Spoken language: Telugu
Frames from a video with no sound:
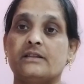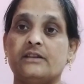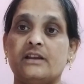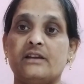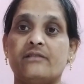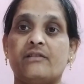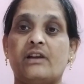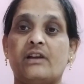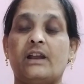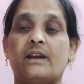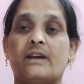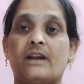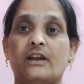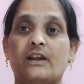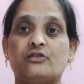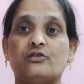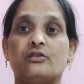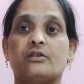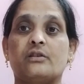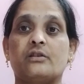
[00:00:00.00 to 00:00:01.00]
దీని దీనివల్ల
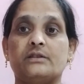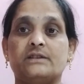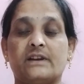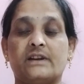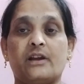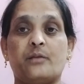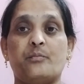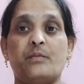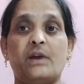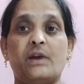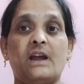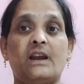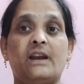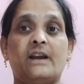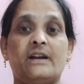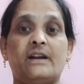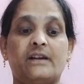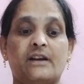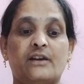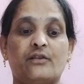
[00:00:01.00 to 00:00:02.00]
రైతులకి జరిగే
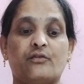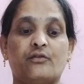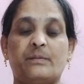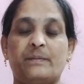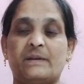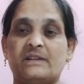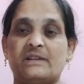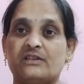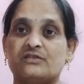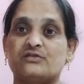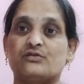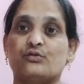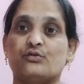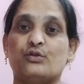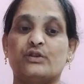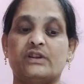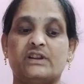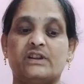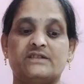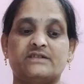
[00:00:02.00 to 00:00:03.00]
మేలేంటని కూడా పెద్ద
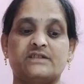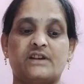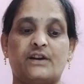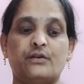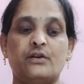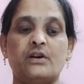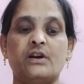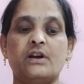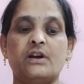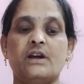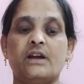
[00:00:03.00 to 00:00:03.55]
స్టోరీ ఇచ్చాడు